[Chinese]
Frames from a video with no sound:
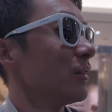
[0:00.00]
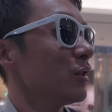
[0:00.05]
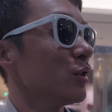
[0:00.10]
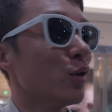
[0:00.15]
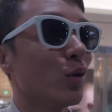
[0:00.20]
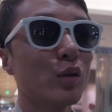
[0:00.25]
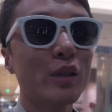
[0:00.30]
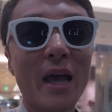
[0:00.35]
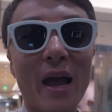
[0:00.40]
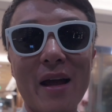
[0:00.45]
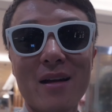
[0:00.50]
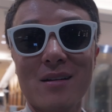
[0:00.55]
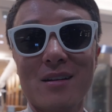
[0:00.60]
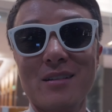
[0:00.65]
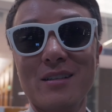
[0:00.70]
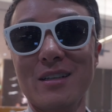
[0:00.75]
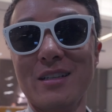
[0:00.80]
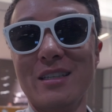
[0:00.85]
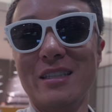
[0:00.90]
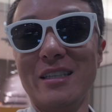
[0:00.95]
犹太
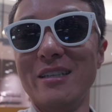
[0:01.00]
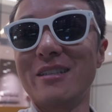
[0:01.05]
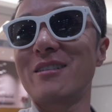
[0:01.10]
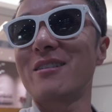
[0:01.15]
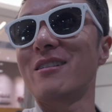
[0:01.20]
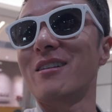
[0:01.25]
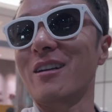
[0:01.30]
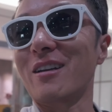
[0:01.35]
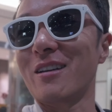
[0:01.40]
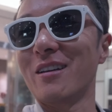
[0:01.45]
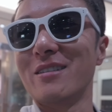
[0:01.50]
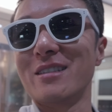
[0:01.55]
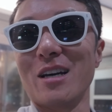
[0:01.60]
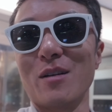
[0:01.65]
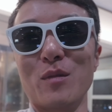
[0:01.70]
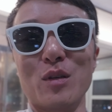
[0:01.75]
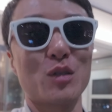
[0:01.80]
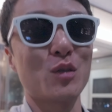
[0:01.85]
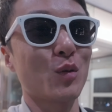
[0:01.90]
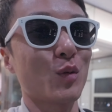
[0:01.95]
人的仪式跟
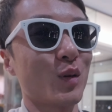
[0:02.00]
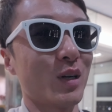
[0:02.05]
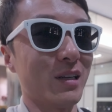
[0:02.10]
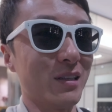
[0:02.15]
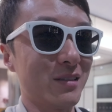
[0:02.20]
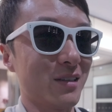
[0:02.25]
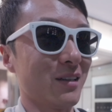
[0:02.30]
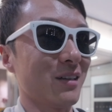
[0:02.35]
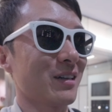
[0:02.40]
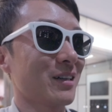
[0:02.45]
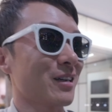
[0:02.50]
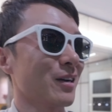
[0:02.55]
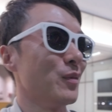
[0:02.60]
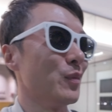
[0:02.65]
咱们中国人真的很